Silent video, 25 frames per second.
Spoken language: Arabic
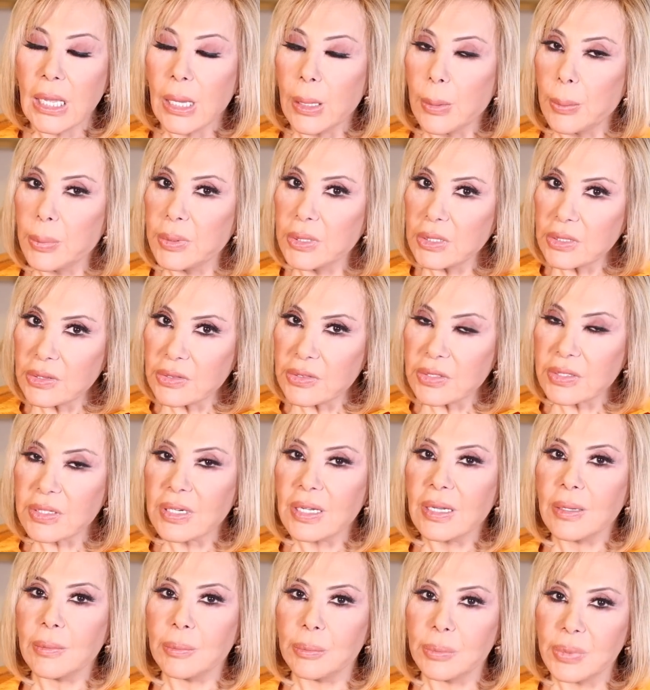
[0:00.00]

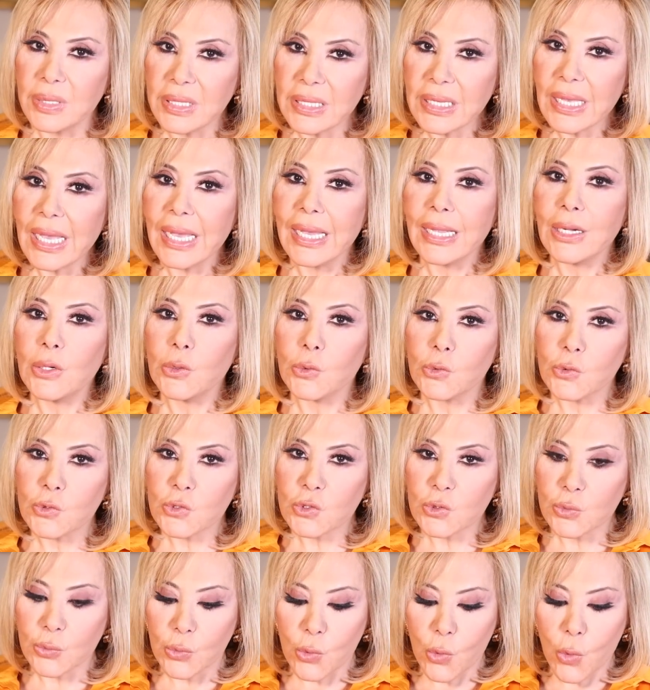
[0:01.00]
بيطرأ بها
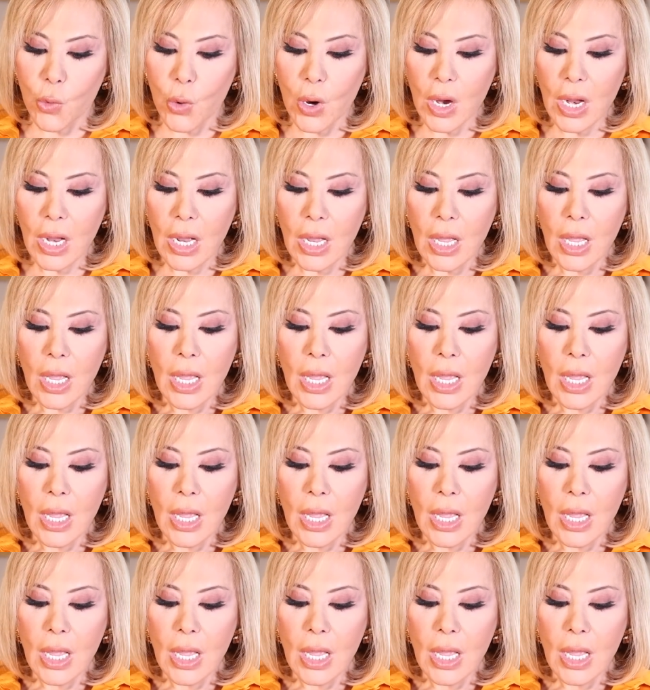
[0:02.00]
الأسبوع